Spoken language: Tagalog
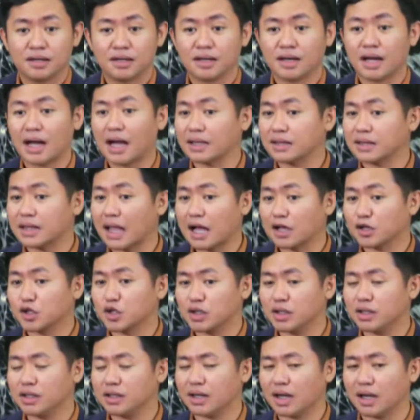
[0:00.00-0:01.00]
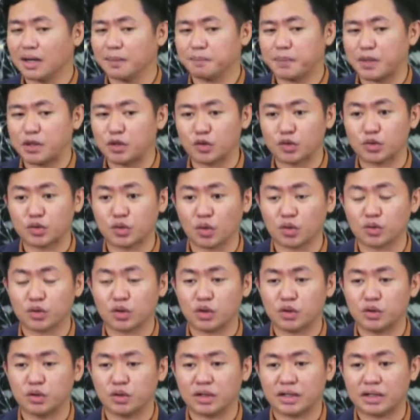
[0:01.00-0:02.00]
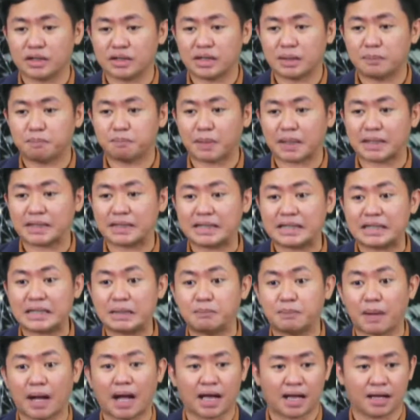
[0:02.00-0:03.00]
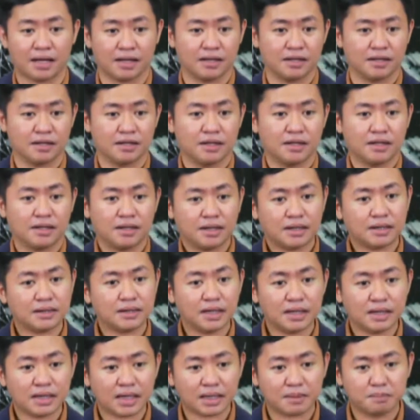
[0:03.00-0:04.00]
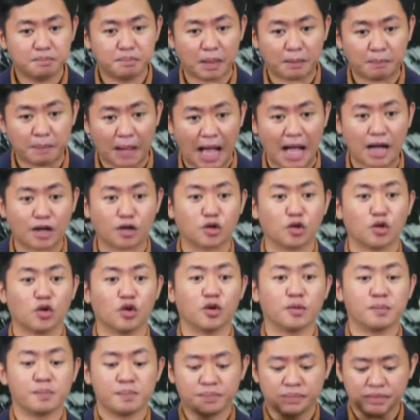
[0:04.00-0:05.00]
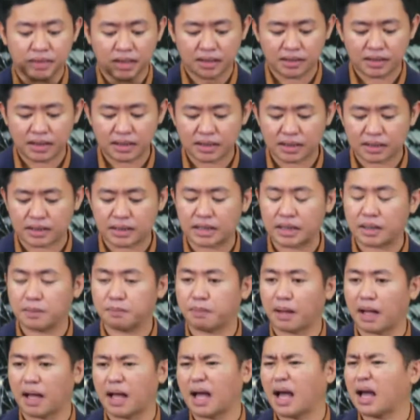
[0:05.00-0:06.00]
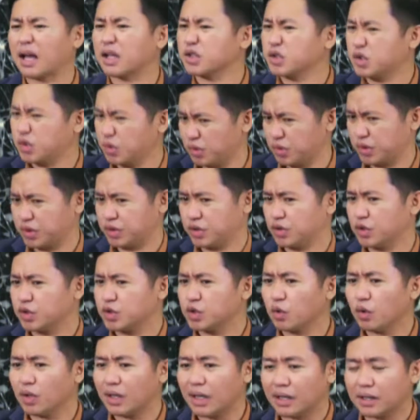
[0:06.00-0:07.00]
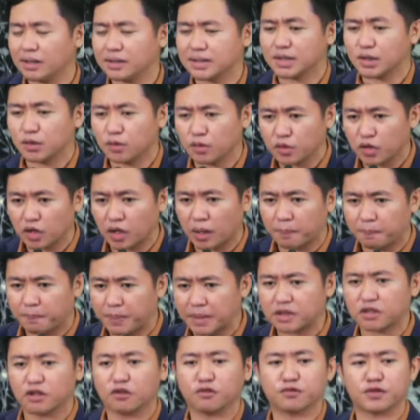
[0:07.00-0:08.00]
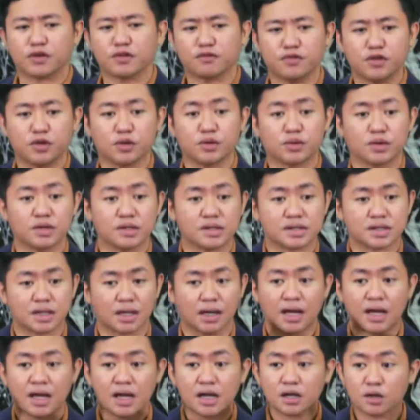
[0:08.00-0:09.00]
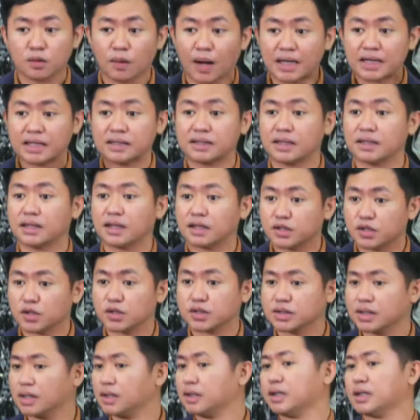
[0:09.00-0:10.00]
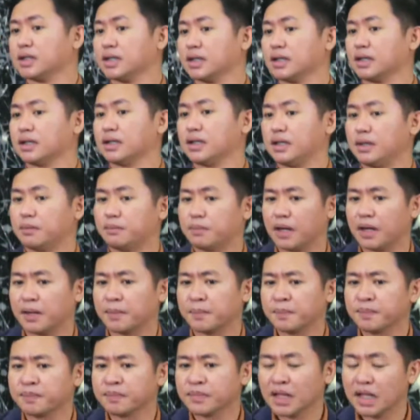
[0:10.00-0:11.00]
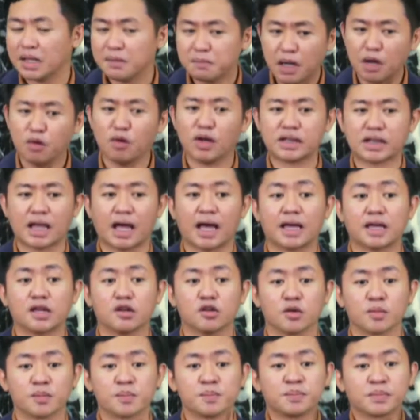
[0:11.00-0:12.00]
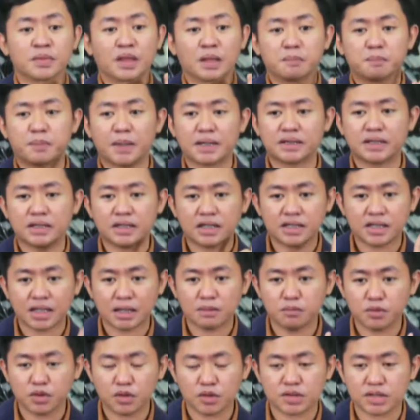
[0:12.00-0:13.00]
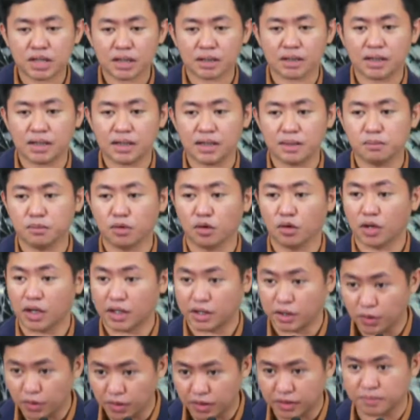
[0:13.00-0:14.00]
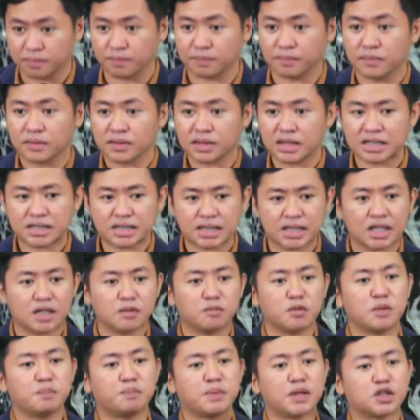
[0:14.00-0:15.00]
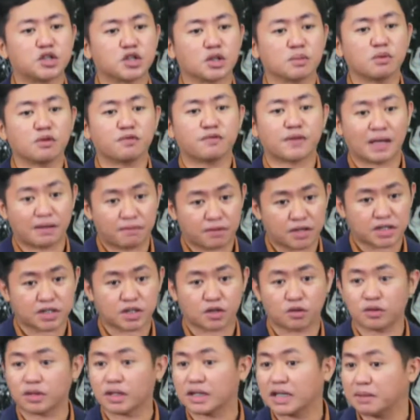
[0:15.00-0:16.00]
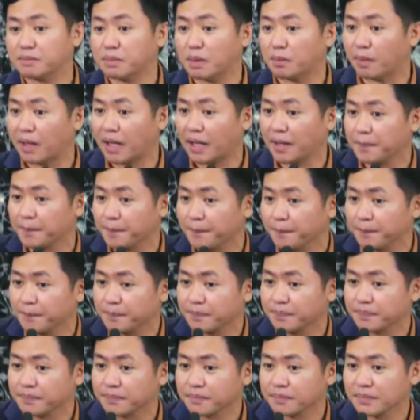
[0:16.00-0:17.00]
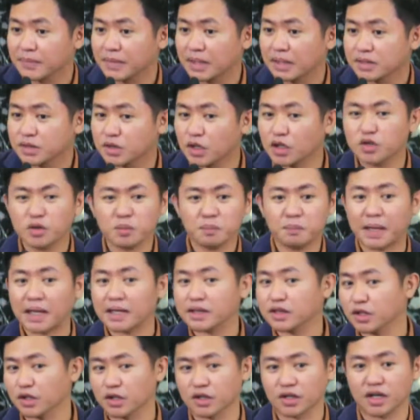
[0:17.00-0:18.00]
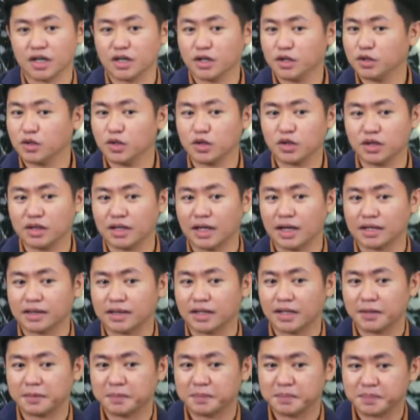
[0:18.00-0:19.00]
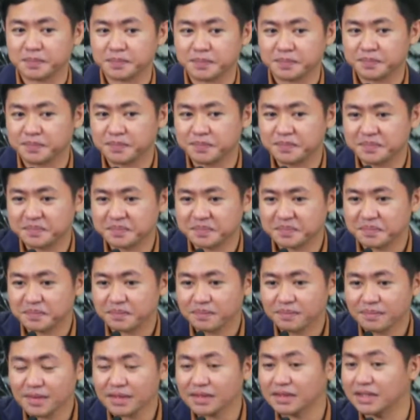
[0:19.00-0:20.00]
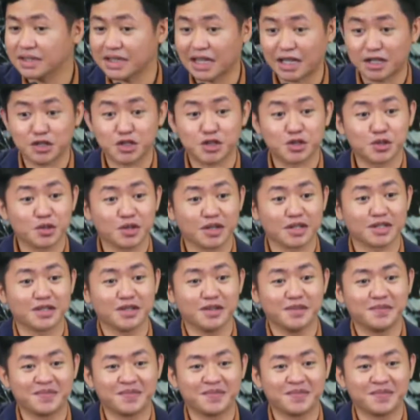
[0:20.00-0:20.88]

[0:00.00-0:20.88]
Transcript: At actually, ang pinunto ko doon yung hindi pag-iiba. Hindi nagbabago, hindi nag-iiba ang Diyos. Gusto ko lang siguro a bit of review doon sa quality ng Diyos na hindi siya nag-iiba. Halimbawa tayo, pag tinignan mo yung sarili mo ngayon, tapos tinignan mo yung picture mo five years ago, nag-iba ba? So anong better, ngayon o yung dati? Hindi tayo sure, no?